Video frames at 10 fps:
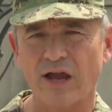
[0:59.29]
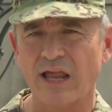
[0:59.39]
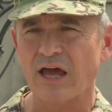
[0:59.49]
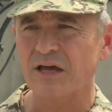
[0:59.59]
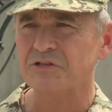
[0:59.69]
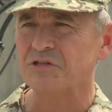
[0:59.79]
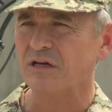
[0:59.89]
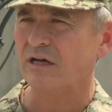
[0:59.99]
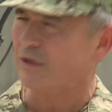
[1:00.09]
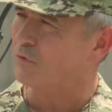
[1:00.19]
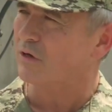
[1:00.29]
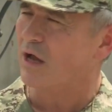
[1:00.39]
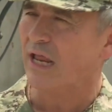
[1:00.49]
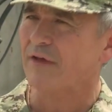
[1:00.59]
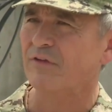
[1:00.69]
해리스 태평양
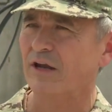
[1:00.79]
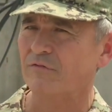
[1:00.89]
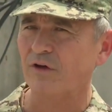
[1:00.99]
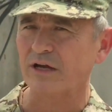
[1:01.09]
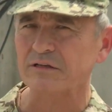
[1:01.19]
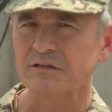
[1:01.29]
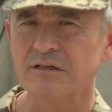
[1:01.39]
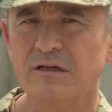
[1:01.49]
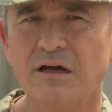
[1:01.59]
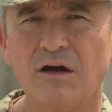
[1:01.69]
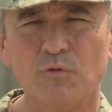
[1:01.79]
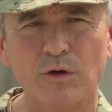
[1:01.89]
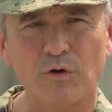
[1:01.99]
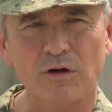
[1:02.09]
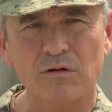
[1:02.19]
사령관도 미국은
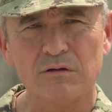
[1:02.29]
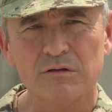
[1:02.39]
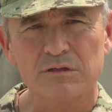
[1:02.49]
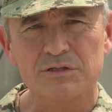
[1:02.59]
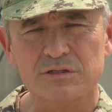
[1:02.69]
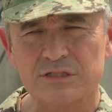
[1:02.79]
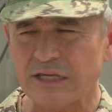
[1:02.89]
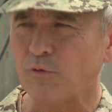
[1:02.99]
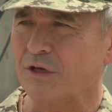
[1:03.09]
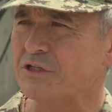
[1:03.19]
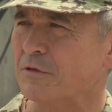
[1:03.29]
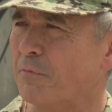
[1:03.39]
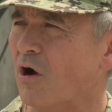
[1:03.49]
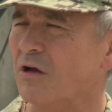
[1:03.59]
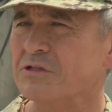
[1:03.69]
언제든지 지역을 방어할 수 있는
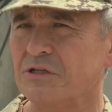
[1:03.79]
태세를